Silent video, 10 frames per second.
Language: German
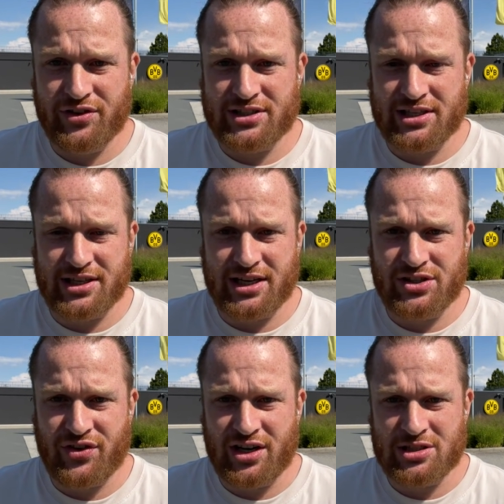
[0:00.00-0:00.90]
Das heißt, rechts
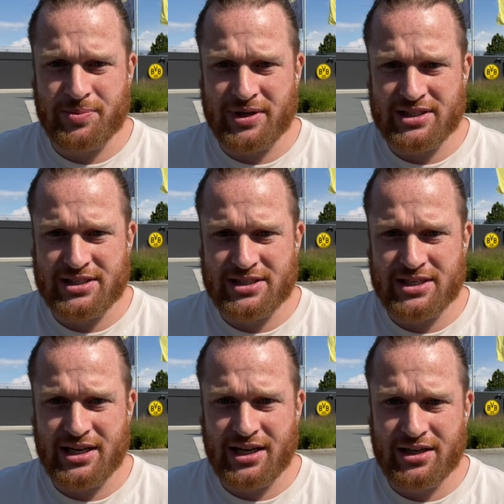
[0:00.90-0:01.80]
Felix
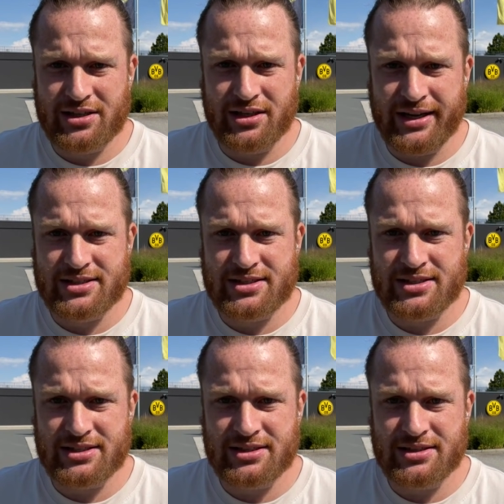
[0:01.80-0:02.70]
Pastlak, äh,
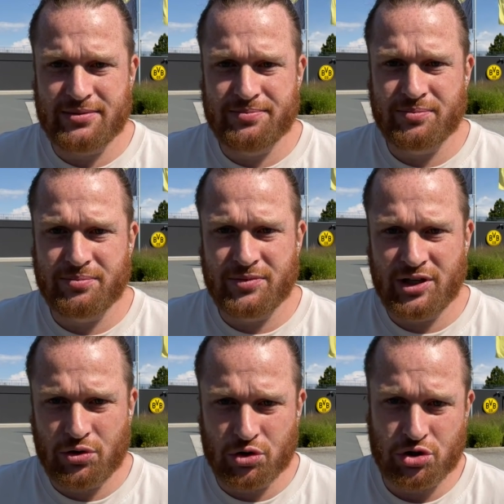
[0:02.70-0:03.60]
links
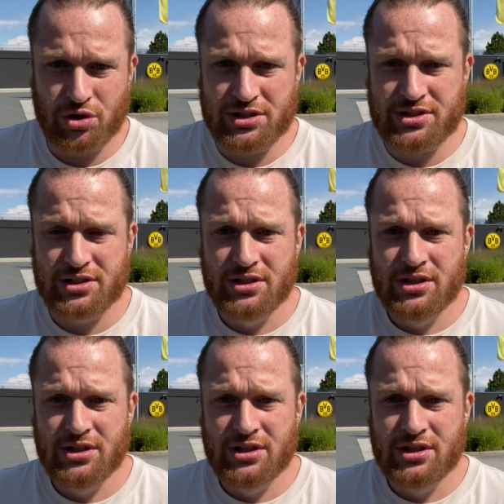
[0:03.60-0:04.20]
ähm, Nico Schulz